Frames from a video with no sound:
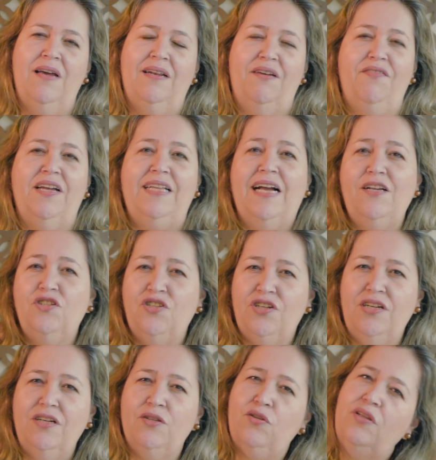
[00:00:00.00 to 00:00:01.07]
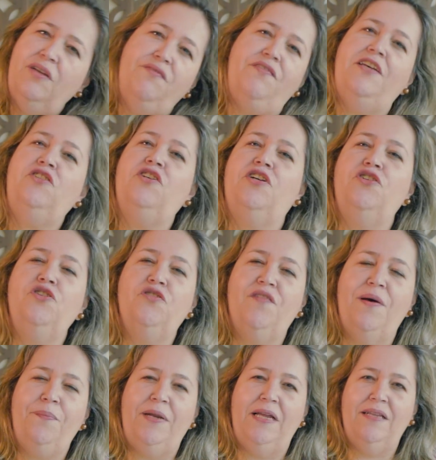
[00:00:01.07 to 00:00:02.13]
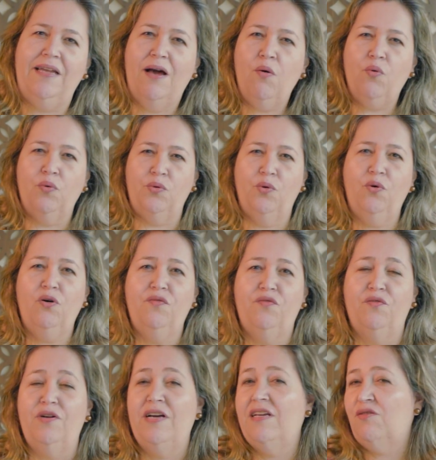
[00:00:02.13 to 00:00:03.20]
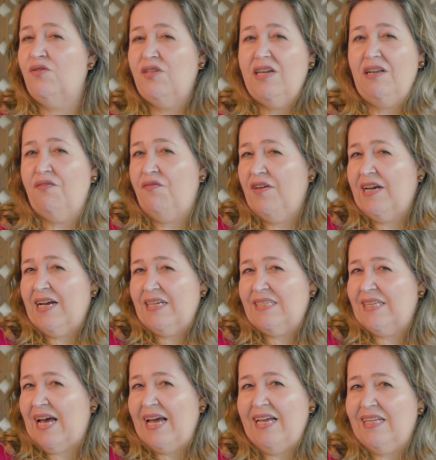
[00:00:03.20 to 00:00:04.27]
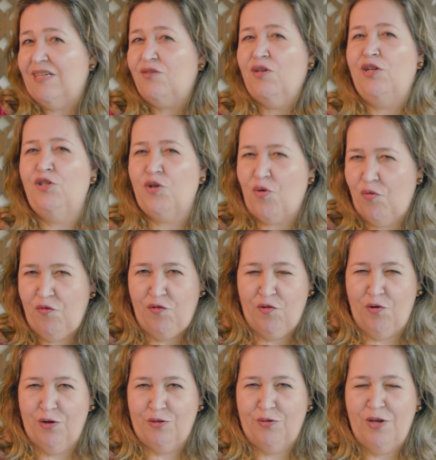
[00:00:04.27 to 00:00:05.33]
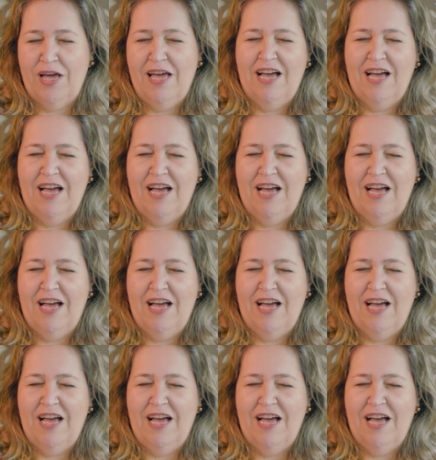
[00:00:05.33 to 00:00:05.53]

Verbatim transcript: Na verdade, toda vez que a gente vai aprender algo novo, isso significa sair da zona de conforto.